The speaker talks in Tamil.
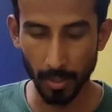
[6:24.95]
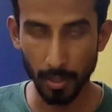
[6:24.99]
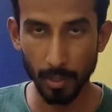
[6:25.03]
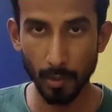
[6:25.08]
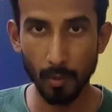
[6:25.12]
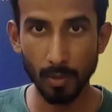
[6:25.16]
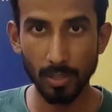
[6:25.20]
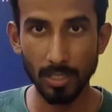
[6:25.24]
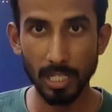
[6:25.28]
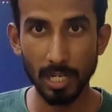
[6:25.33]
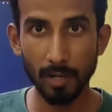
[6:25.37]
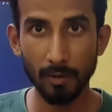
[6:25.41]

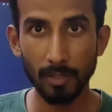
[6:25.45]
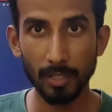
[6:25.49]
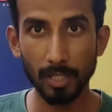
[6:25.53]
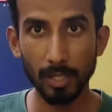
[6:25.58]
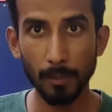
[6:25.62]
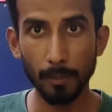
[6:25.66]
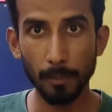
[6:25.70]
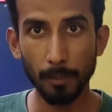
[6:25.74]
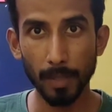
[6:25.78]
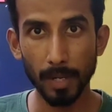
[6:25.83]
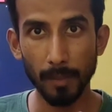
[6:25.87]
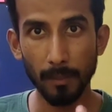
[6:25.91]
யூஎஸில் வந்து
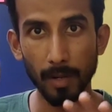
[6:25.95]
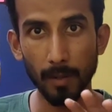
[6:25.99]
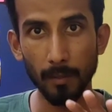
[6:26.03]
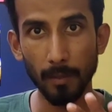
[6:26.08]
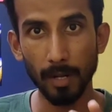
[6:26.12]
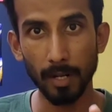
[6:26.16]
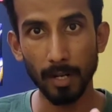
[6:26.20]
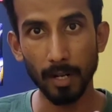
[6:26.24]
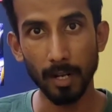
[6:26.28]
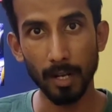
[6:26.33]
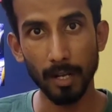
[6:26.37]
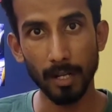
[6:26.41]

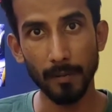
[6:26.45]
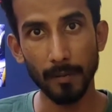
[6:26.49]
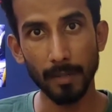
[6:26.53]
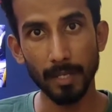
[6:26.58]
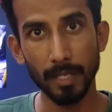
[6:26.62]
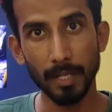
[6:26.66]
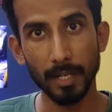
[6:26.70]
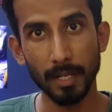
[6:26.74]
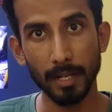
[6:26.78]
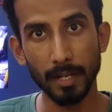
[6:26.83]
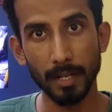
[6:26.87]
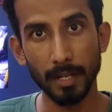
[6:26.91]
பிரபலமாக
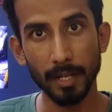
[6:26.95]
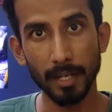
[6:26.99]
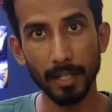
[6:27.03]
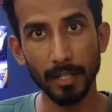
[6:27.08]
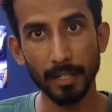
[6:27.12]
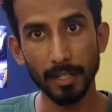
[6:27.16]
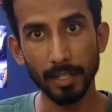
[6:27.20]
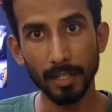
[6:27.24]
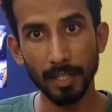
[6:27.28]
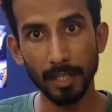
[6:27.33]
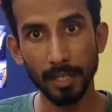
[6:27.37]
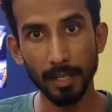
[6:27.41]
ஆரம்பிக்கணும்
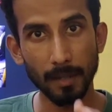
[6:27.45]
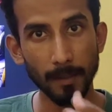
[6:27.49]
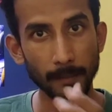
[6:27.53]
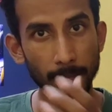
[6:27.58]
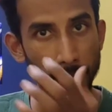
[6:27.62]
ரெண்டாயிரத்தி